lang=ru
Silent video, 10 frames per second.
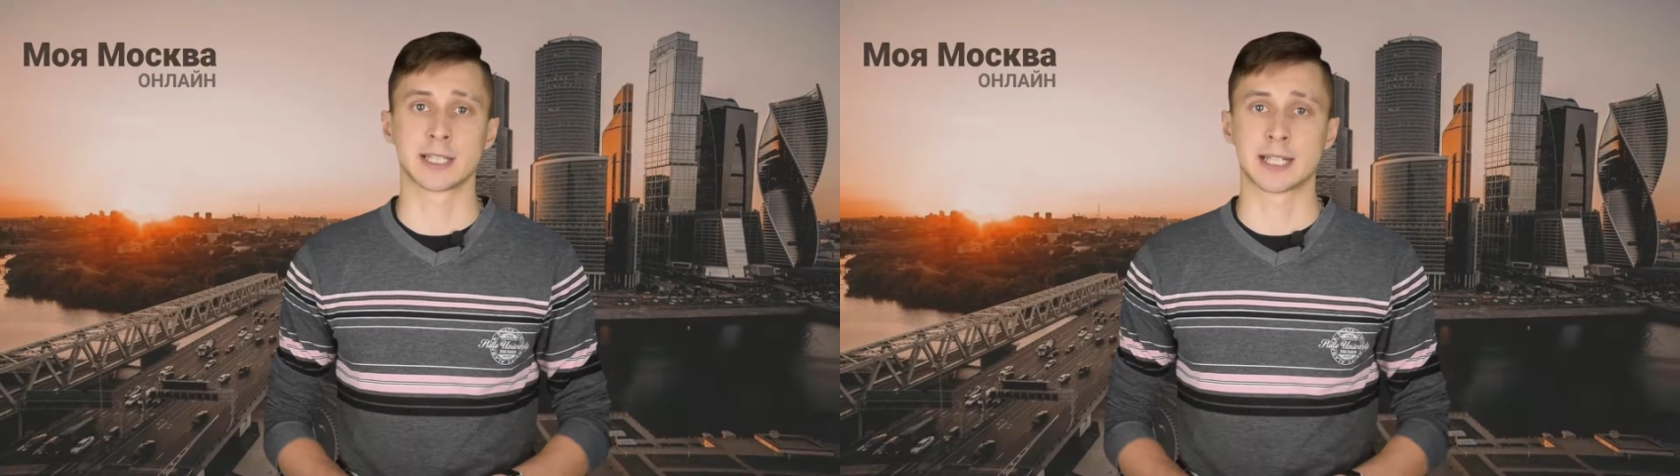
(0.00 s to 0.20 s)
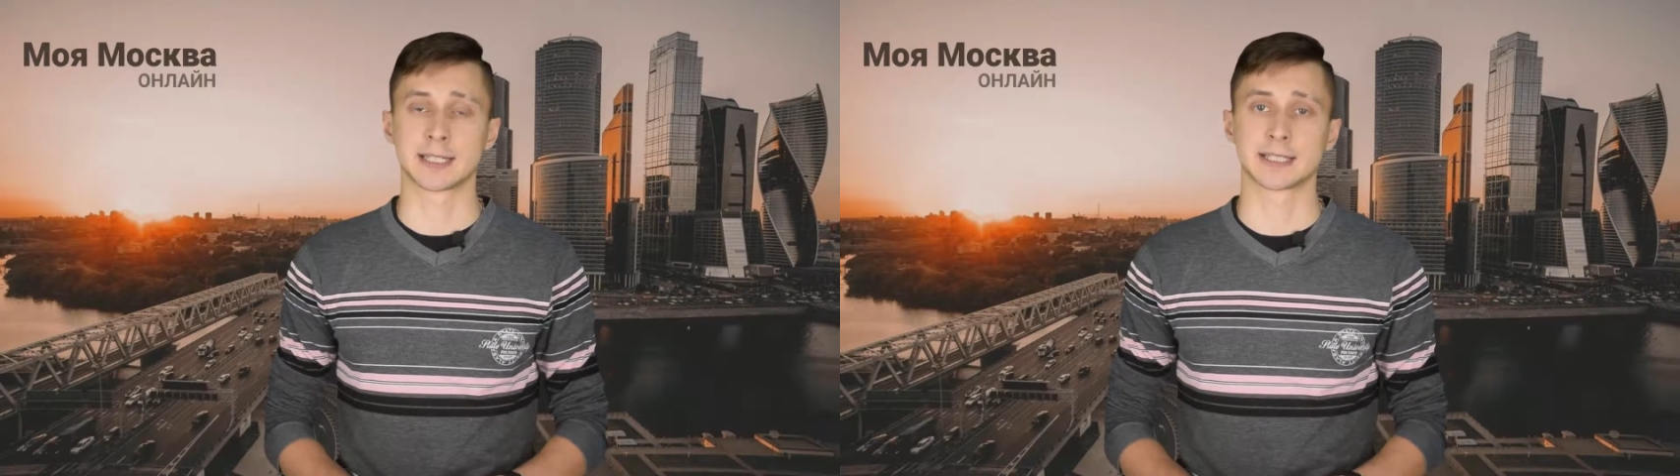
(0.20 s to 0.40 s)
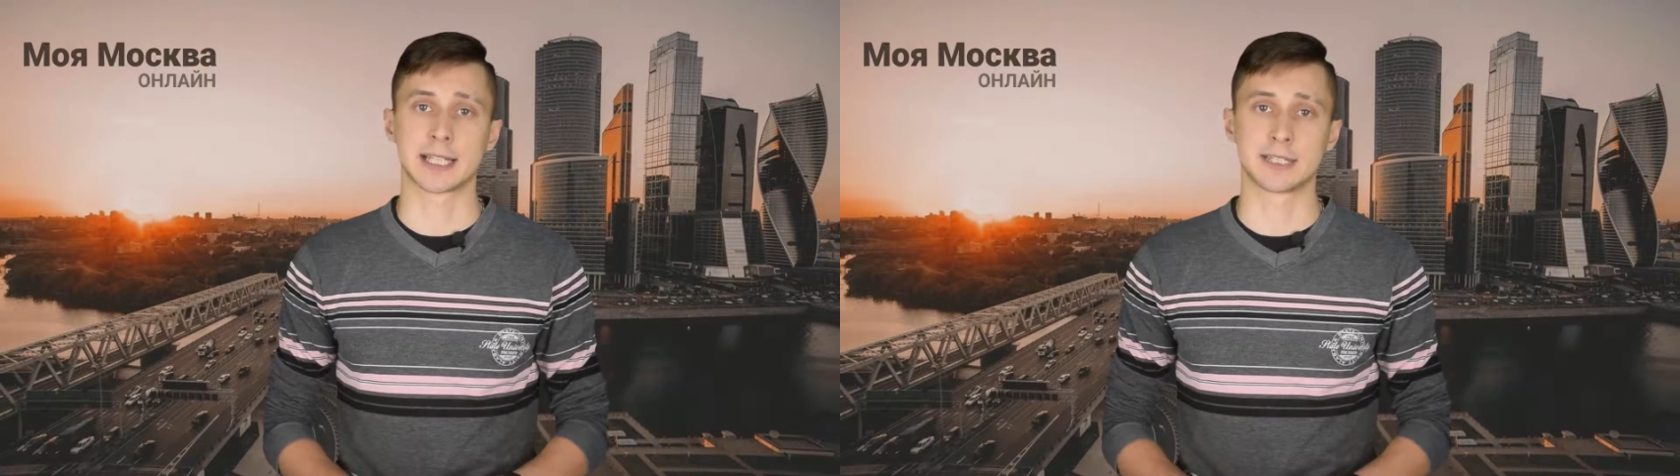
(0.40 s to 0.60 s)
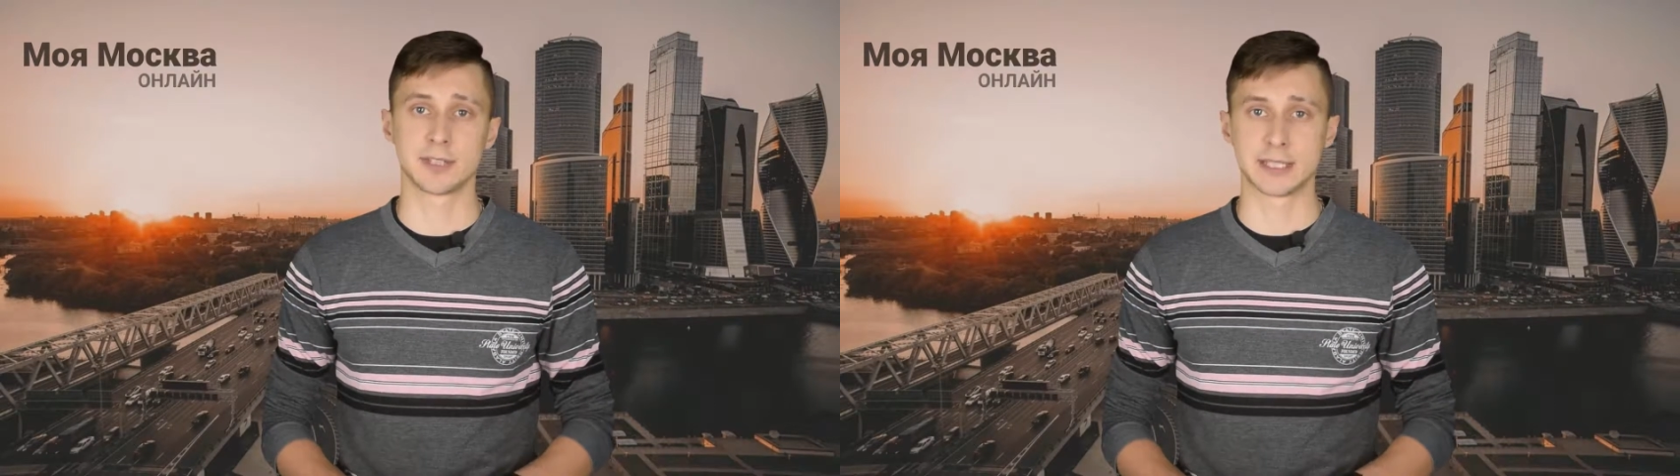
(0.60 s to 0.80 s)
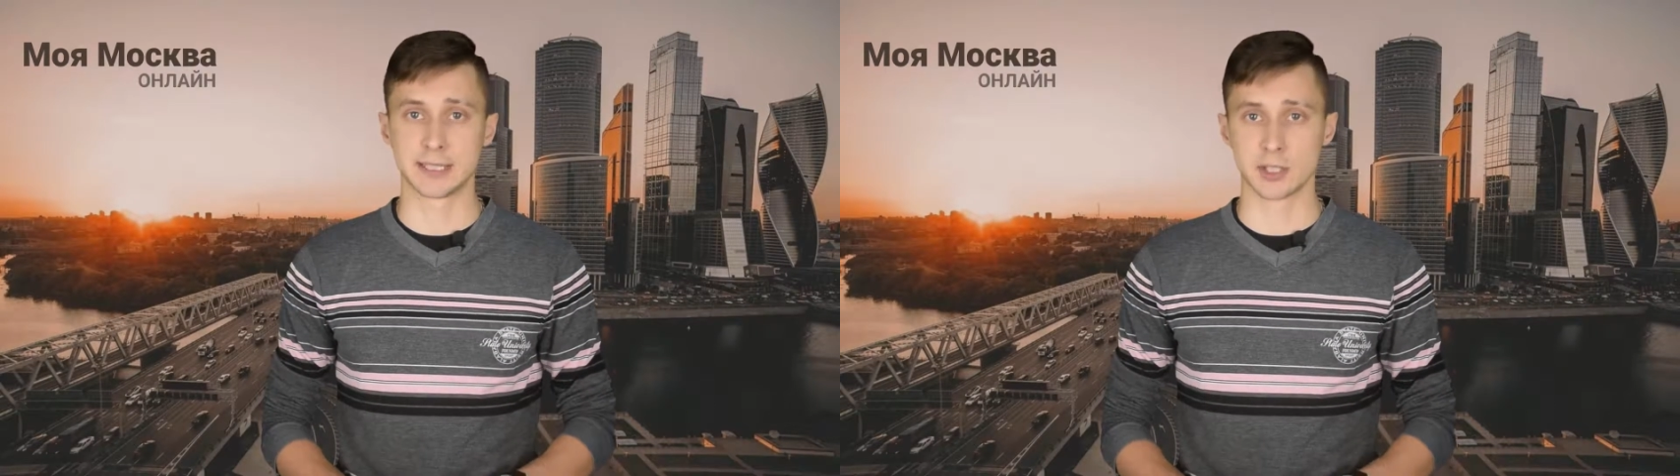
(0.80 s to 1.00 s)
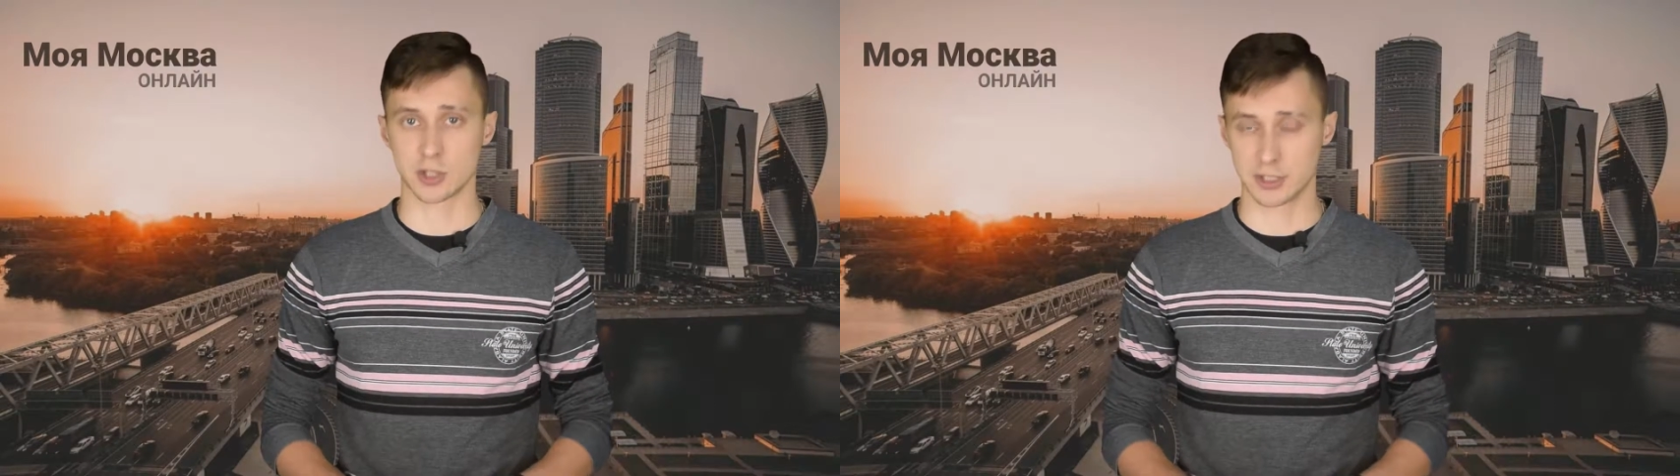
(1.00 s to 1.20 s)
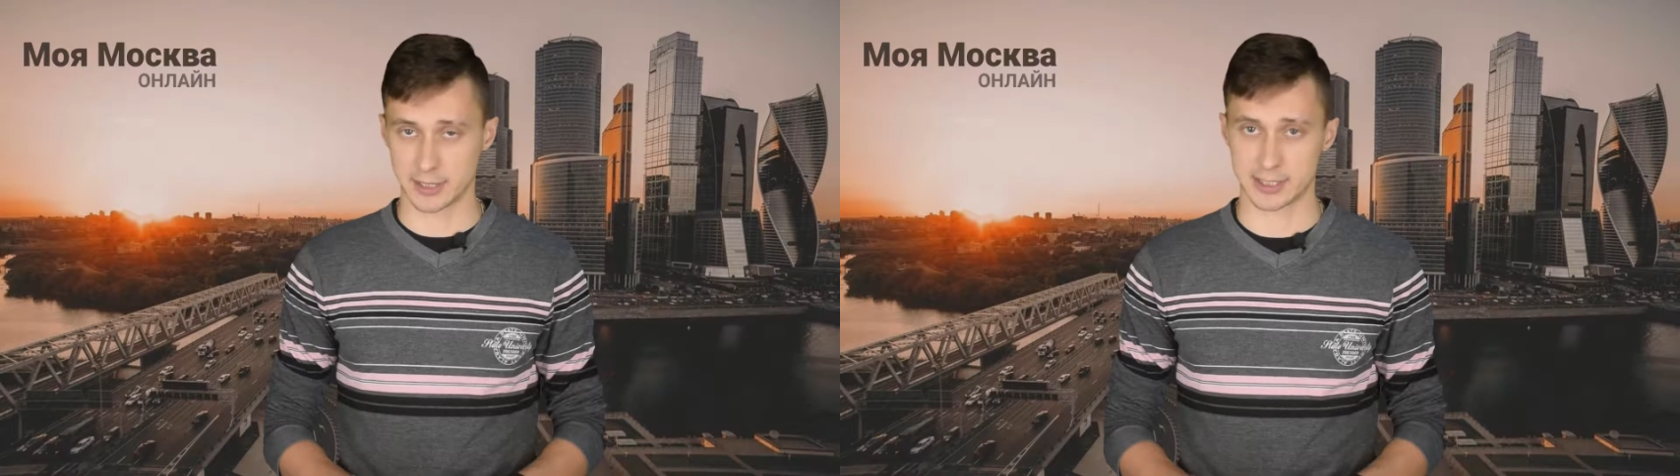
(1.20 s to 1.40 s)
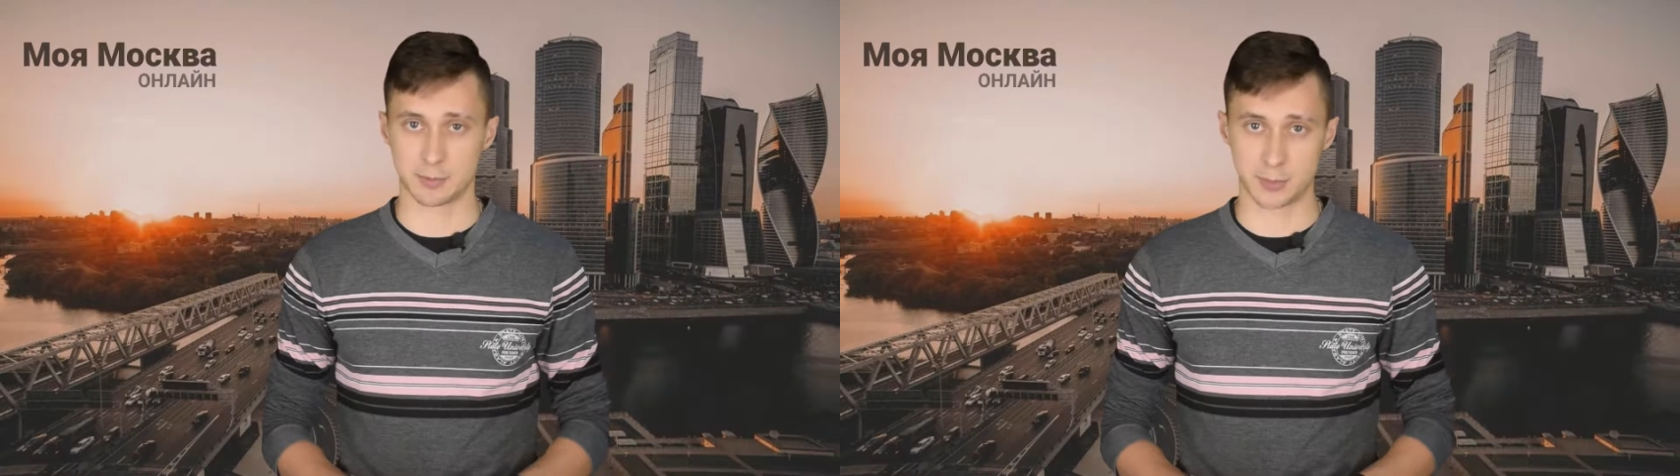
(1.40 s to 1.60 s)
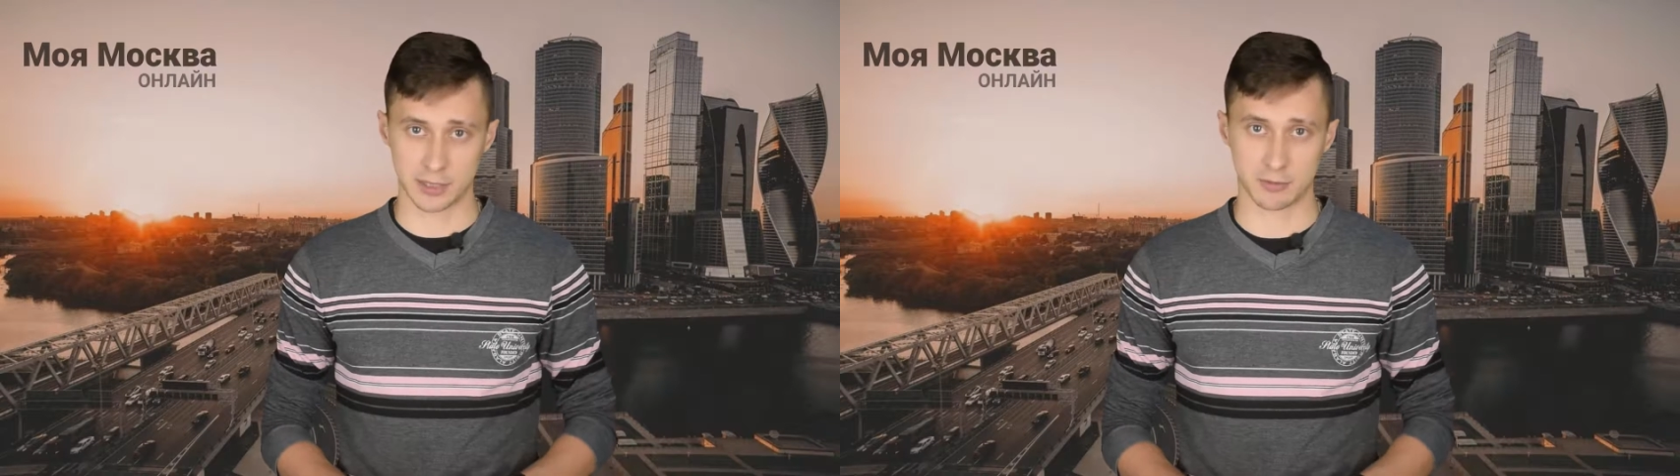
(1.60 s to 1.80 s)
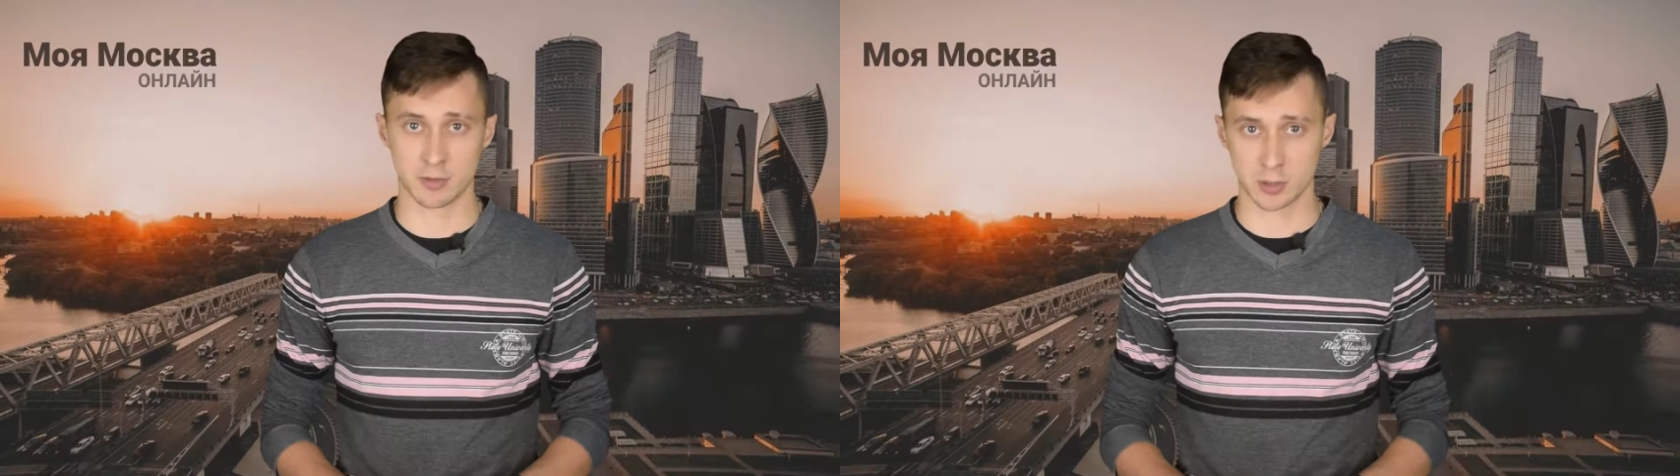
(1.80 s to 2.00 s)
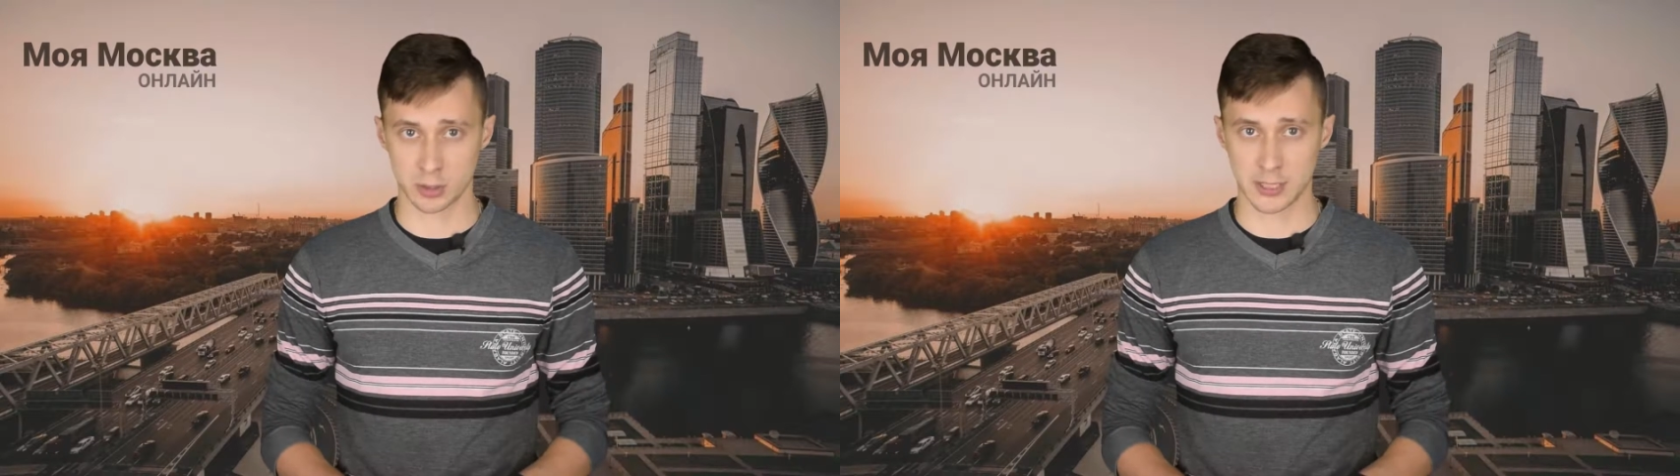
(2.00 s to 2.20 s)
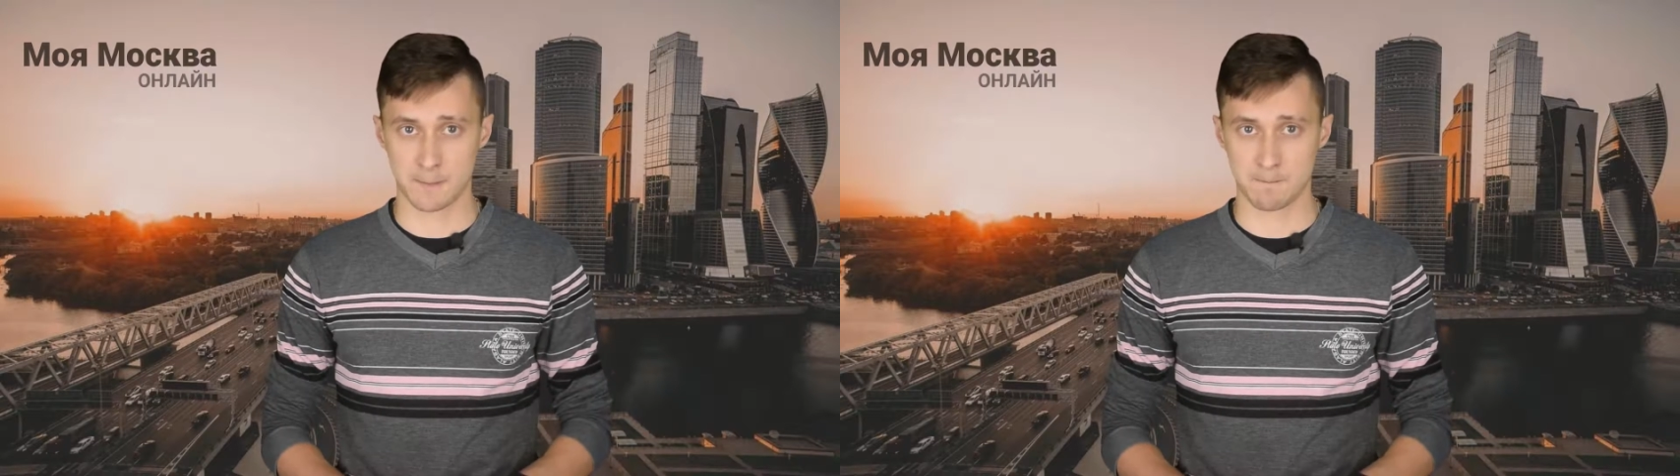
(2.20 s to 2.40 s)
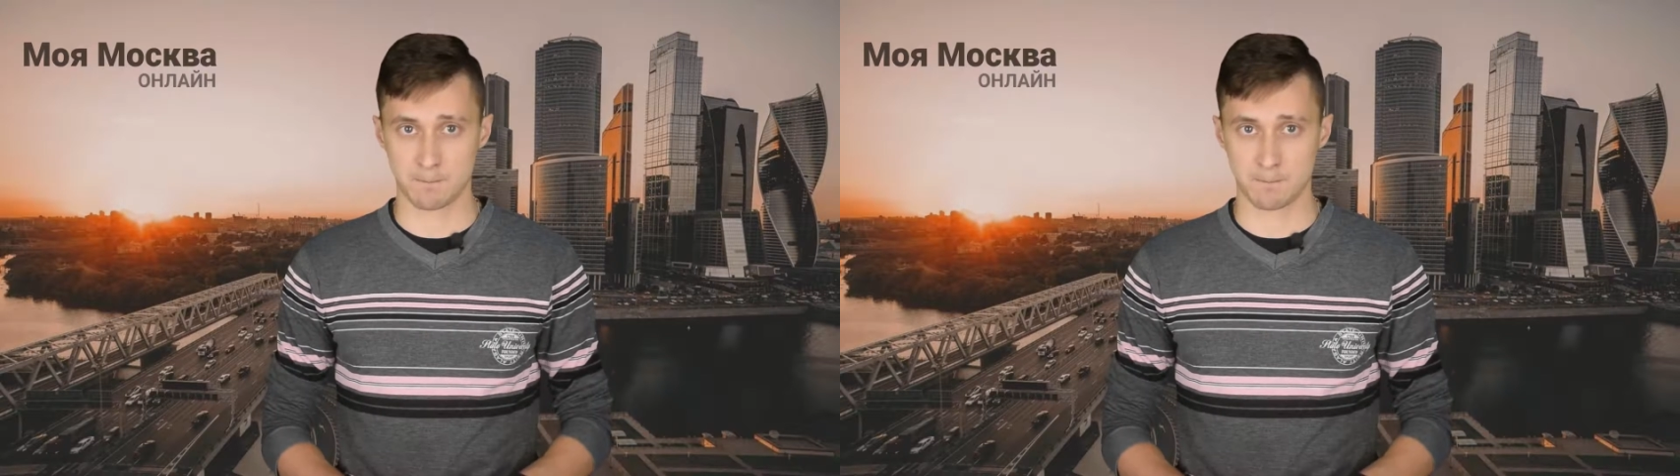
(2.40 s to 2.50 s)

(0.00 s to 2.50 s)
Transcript: до конца 2021 года.